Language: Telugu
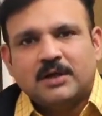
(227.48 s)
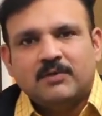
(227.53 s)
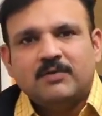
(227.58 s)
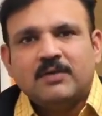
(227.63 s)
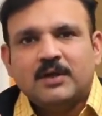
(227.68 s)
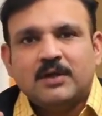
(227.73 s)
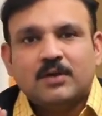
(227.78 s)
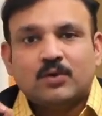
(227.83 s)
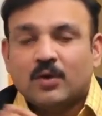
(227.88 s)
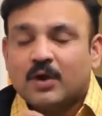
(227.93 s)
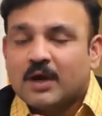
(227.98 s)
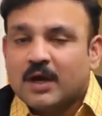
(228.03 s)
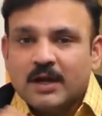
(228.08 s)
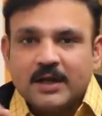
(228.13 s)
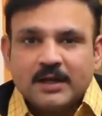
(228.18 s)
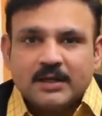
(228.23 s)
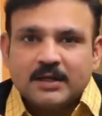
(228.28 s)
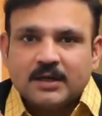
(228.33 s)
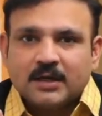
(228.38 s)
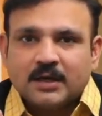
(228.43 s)
ఇవి
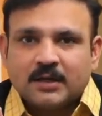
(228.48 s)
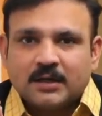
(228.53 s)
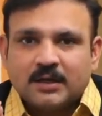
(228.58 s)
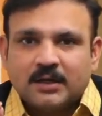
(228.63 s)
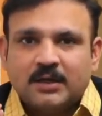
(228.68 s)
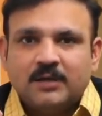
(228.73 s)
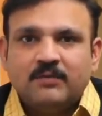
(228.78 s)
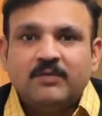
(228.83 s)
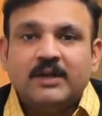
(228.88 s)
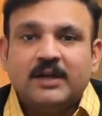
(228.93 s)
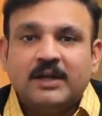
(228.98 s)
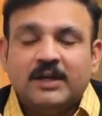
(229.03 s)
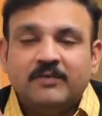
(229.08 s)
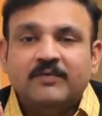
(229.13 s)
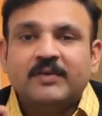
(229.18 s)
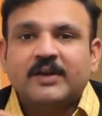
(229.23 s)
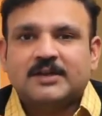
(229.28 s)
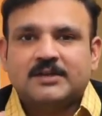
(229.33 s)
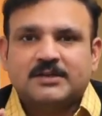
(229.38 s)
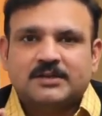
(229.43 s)
రోగాలైతే కాదు ఇవి
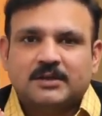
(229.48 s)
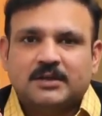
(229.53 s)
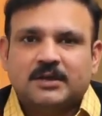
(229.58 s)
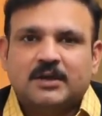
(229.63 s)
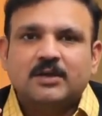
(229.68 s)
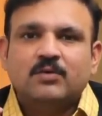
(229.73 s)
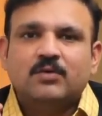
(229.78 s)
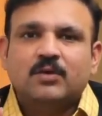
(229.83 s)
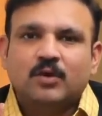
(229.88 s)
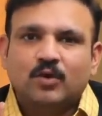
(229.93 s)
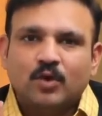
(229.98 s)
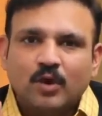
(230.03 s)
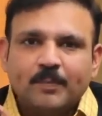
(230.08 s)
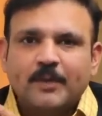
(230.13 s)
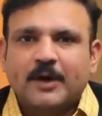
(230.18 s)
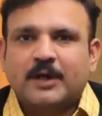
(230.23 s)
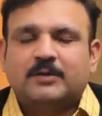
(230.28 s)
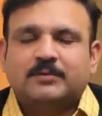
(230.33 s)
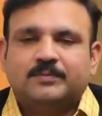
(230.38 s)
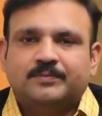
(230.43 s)
డిఫెక్ట్స్ అంటే ఒక
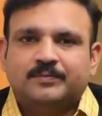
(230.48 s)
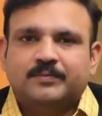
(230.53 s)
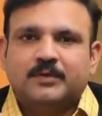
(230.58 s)
లోపాలు